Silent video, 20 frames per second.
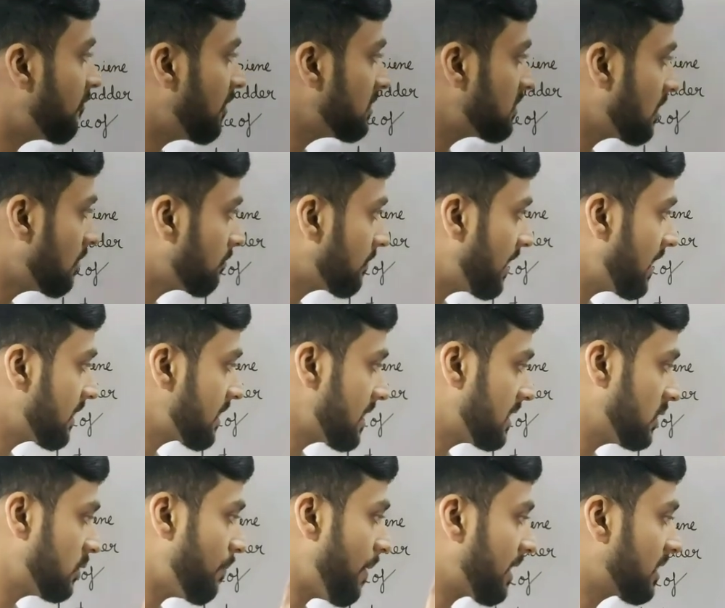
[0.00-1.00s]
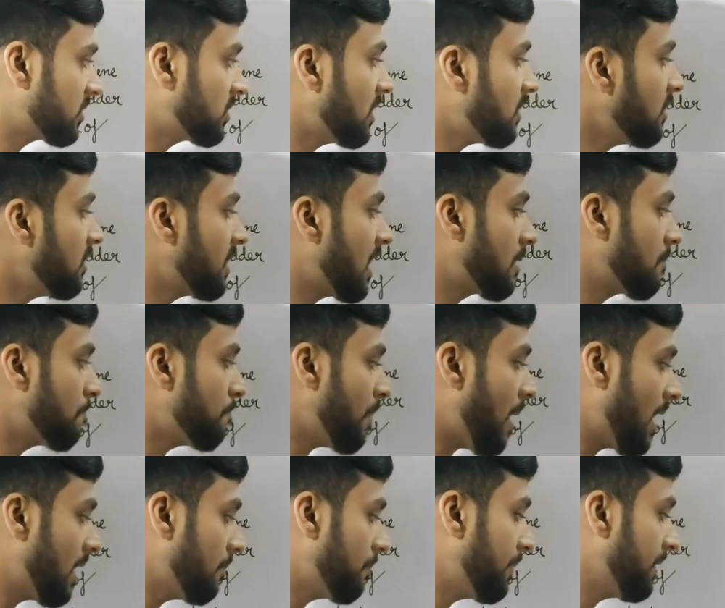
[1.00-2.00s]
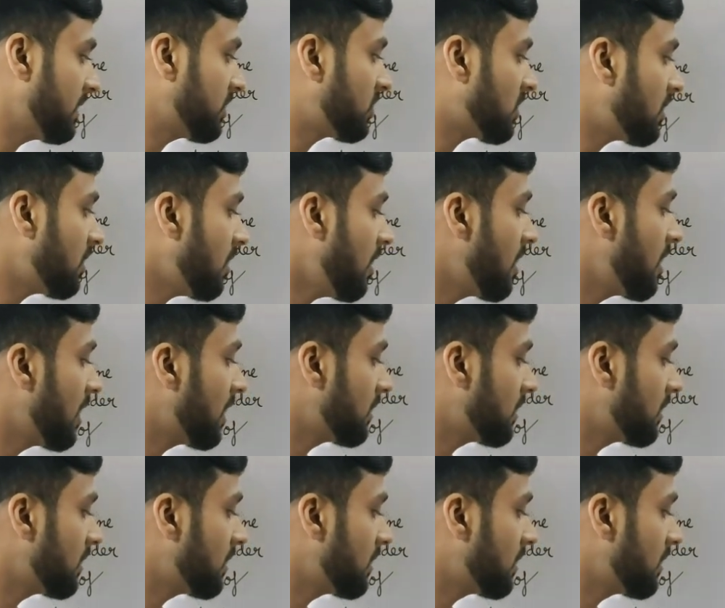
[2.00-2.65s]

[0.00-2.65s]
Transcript: फर्स्ट हम करेंगे इंस्पेक्शन देन पाल्पेशन